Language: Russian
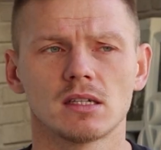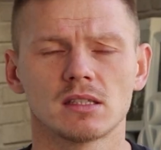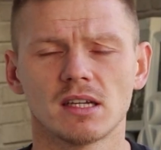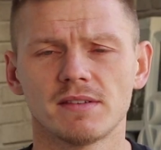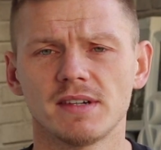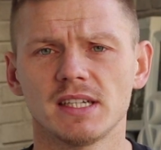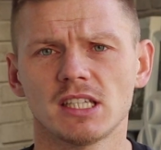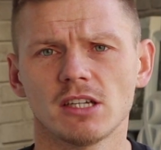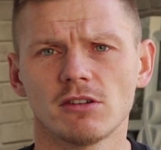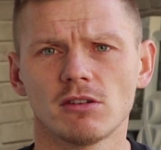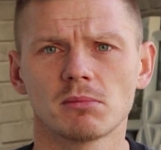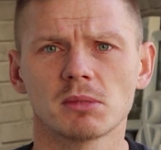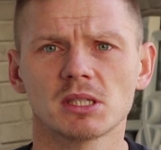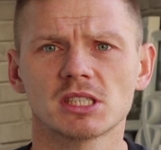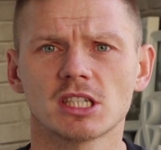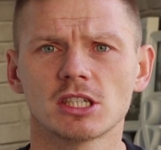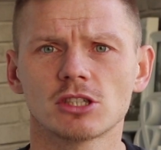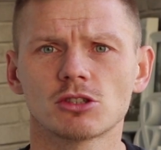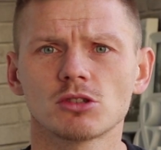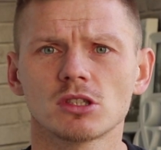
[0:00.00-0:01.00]
Э, давайте я вам
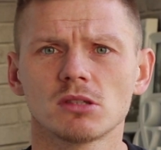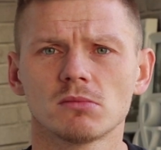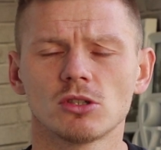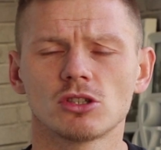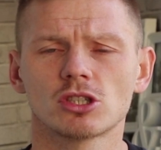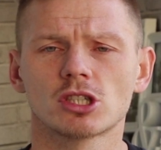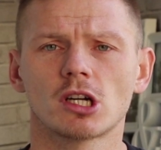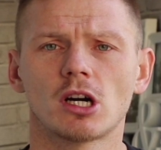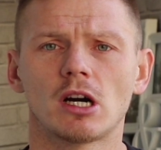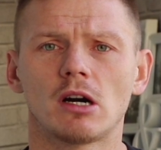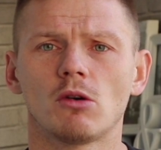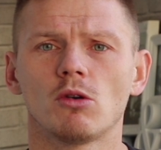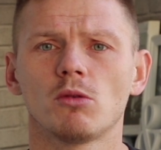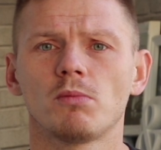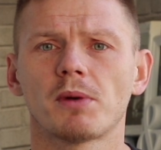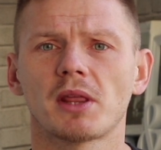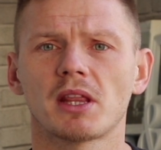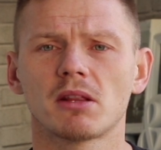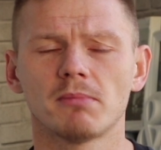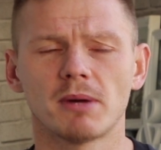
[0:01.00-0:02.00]
расскажу немножко о
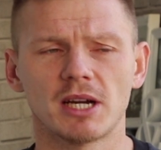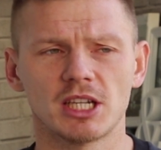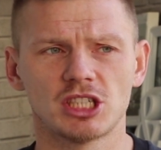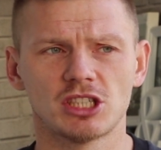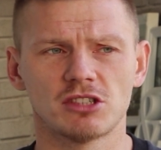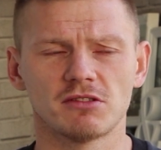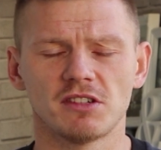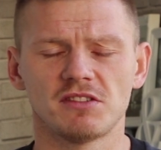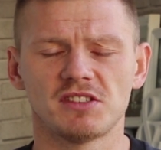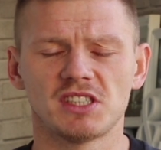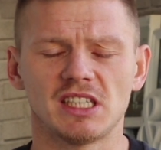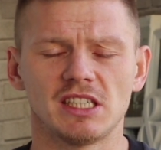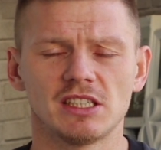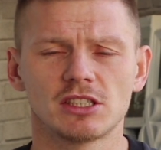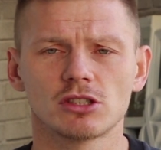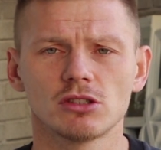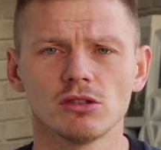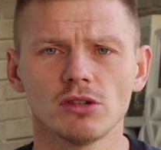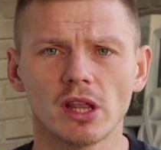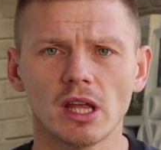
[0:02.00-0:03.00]
предматчевой всей
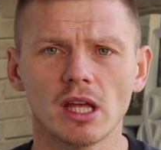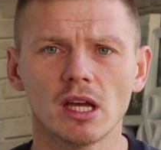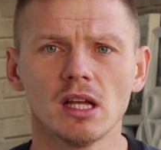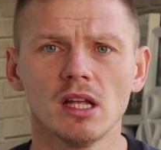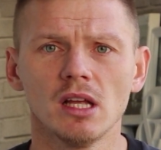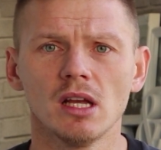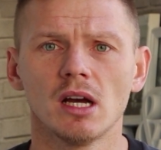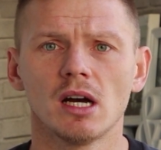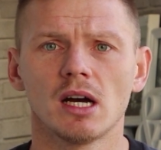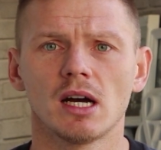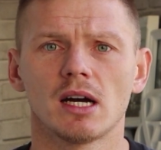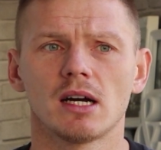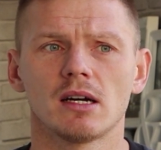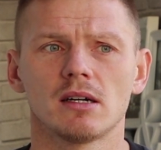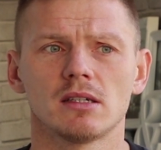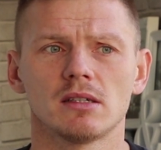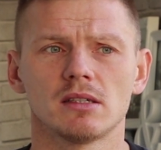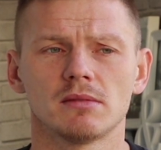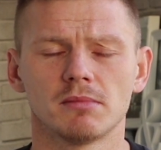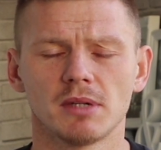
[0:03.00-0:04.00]
истории.
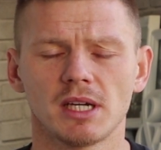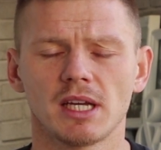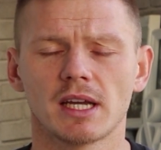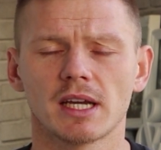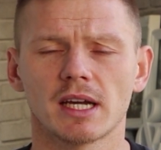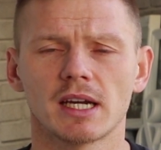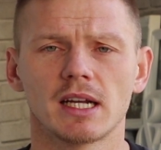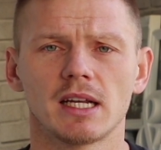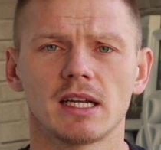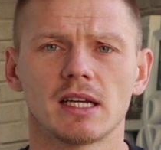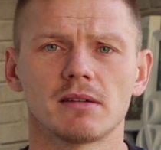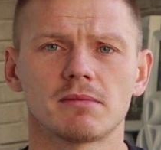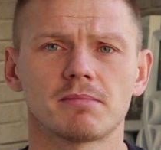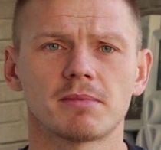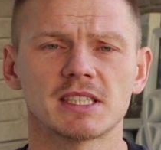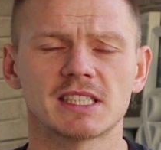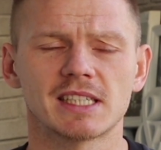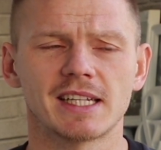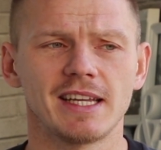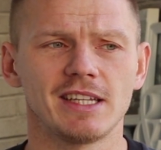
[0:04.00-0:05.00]
А, мы играли
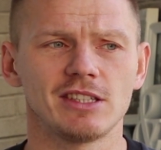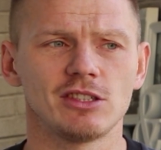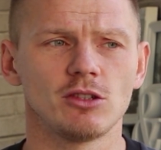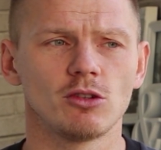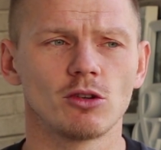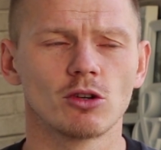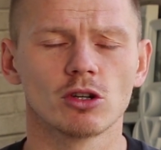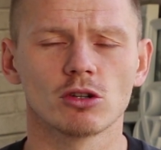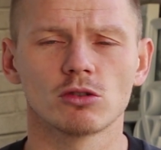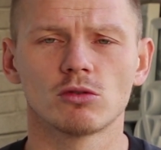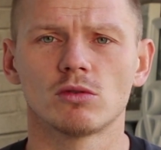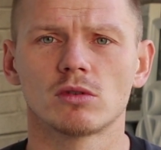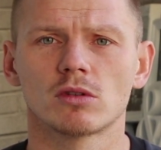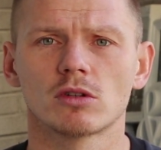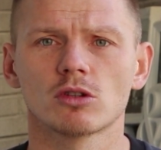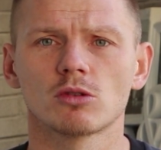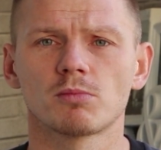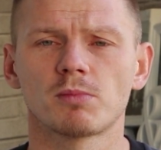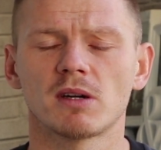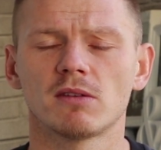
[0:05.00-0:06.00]
последнюю игру
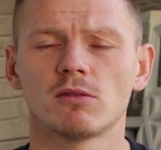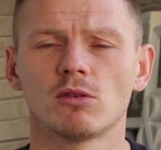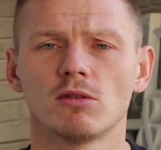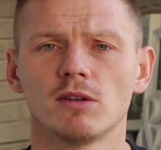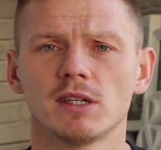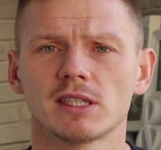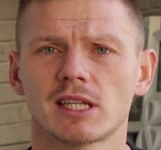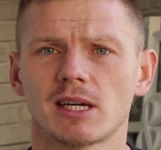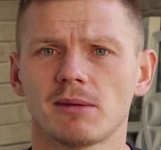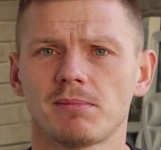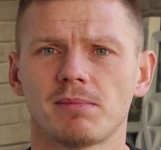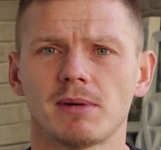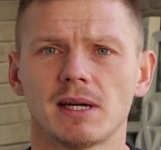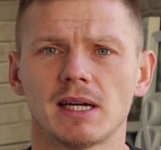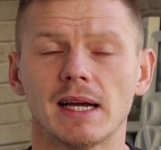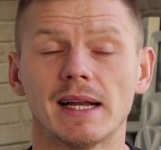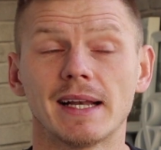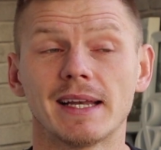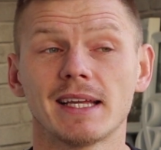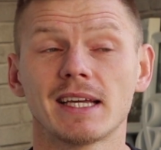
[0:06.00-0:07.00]
группового
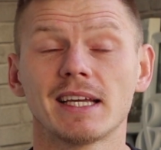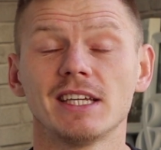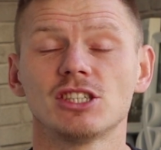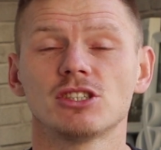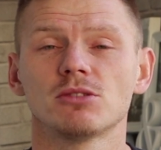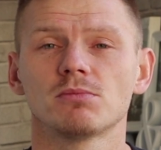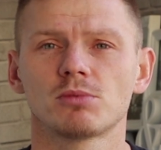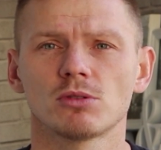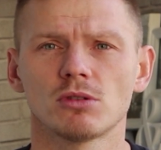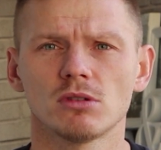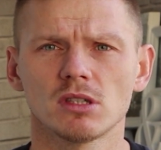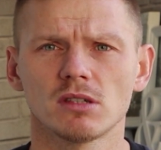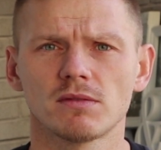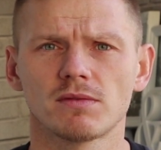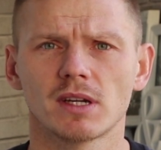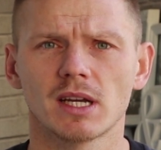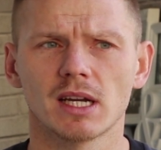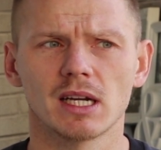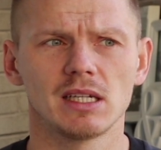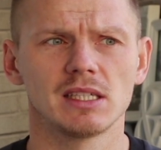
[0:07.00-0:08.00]
этапа Лиги
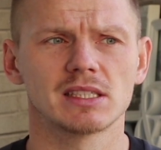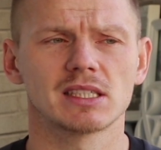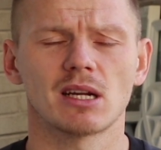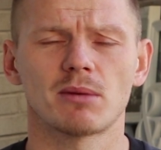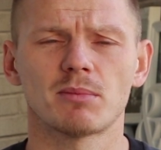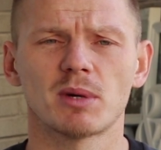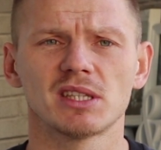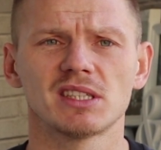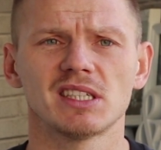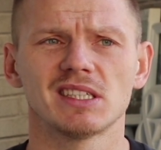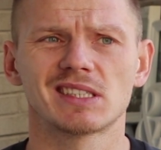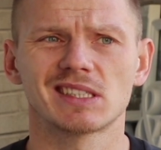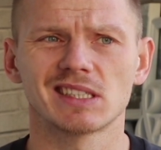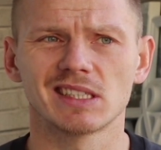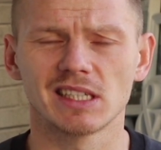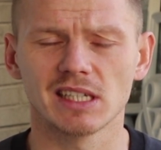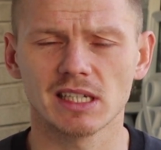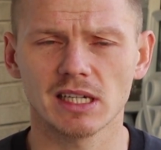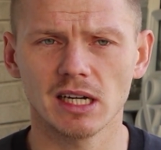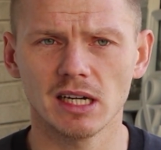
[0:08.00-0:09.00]
Чемпионов, играли с командой
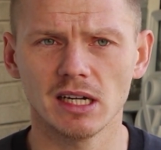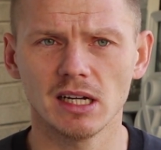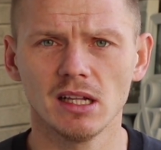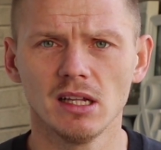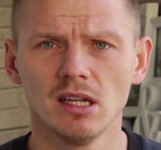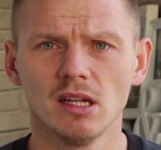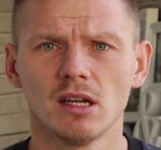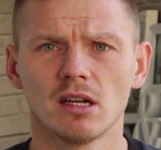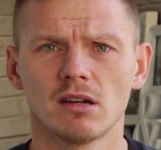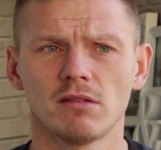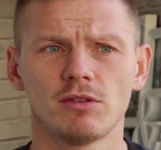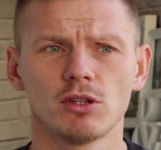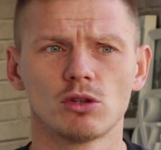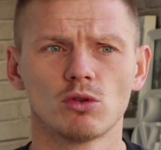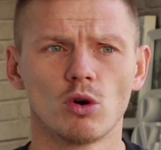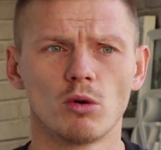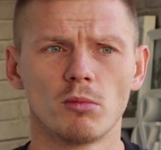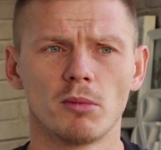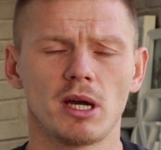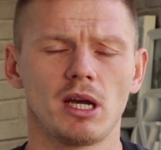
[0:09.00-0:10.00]
ЦДК,
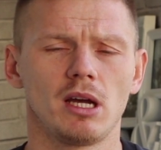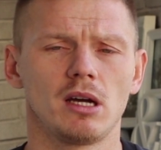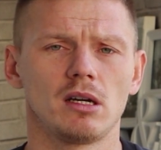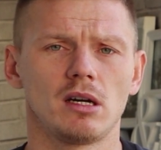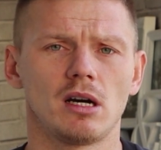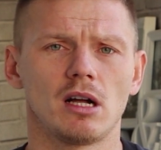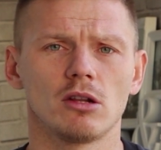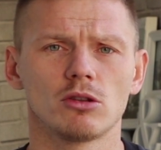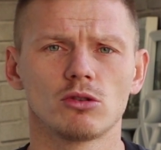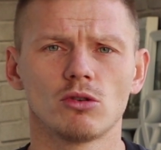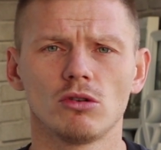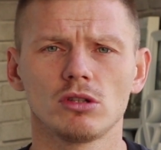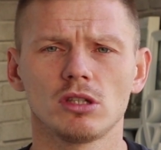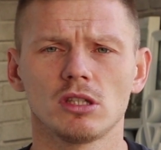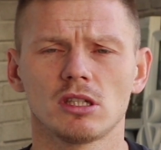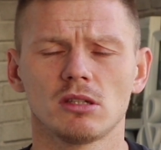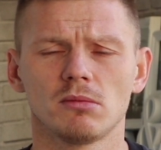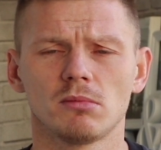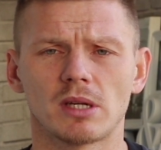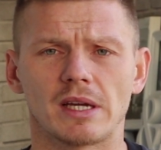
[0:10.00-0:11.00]
ведомой
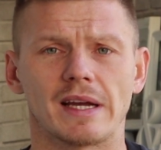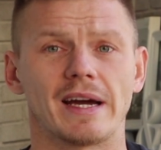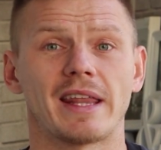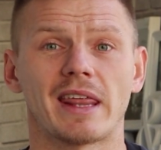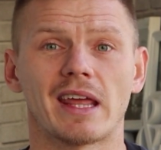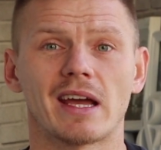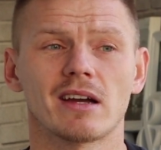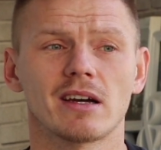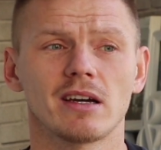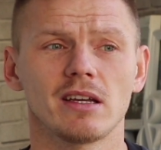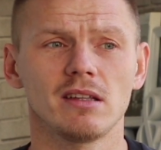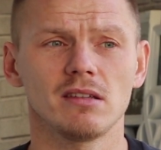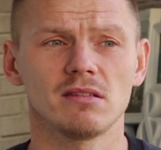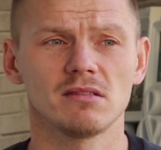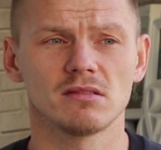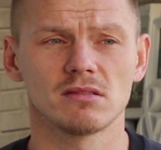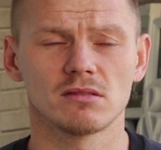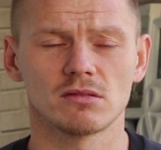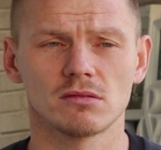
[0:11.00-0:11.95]
Алдонином и Корякой.